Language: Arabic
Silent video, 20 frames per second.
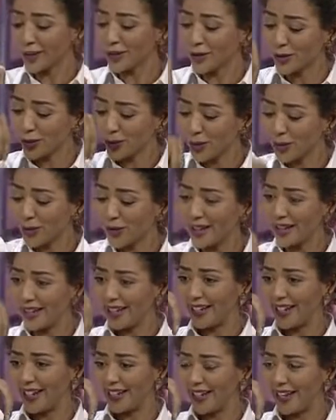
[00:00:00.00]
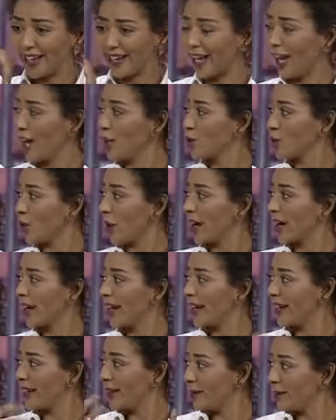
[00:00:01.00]
جوا الحشو
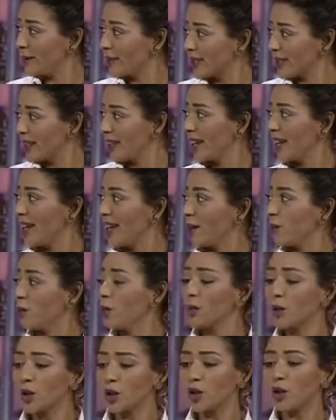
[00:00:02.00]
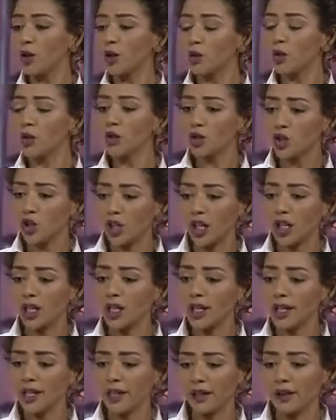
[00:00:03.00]
حق اللبس ممكن يكون
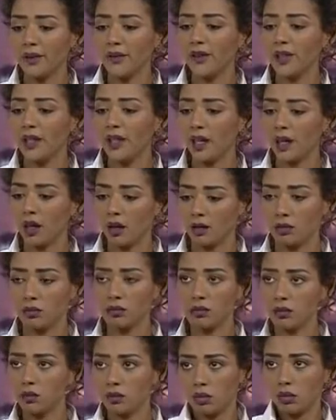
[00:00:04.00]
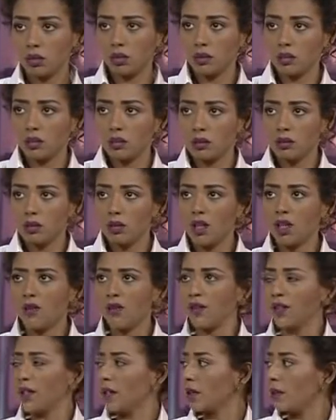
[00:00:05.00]
شيء عرفتي آه،
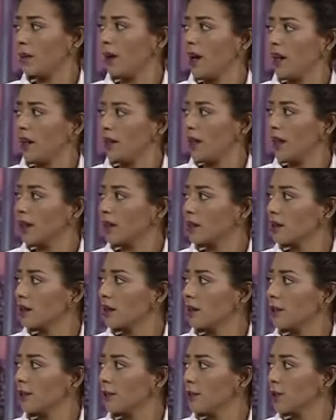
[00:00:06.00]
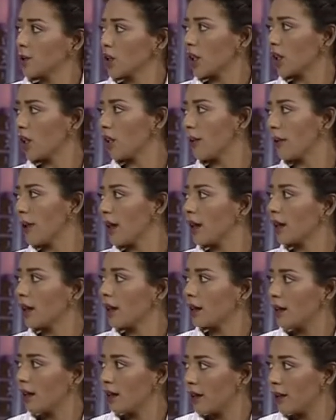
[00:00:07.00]
يلفت انتباه الناس بشكل او
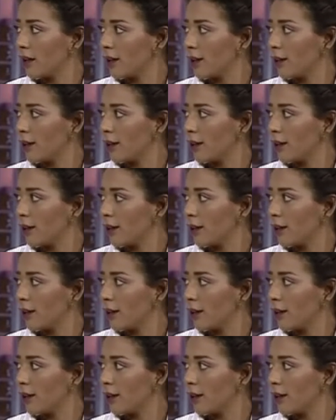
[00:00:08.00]
باخر اصلا الدكتور